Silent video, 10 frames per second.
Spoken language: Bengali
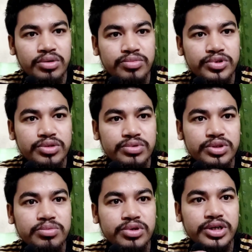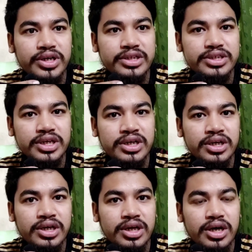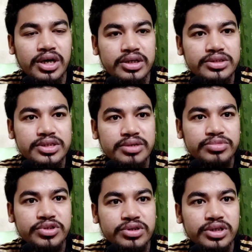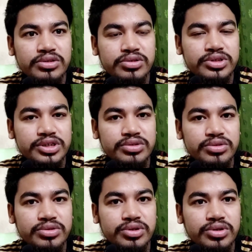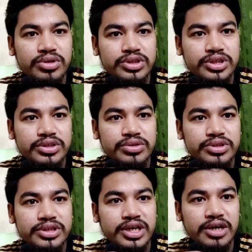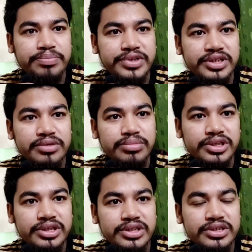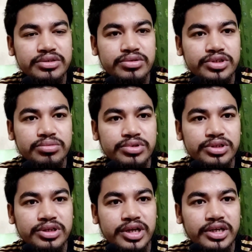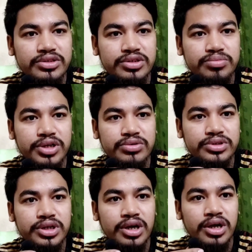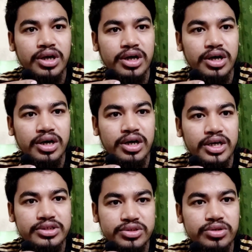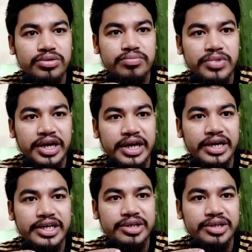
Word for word: প্রথমত বলে নেওয়া যাক সিম সংক্রান্ত যেই তথ্য সেটি হচ্ছে আপনি বিটিআরসি তথ্য মতে একজন মানুষ একজন এনআইডি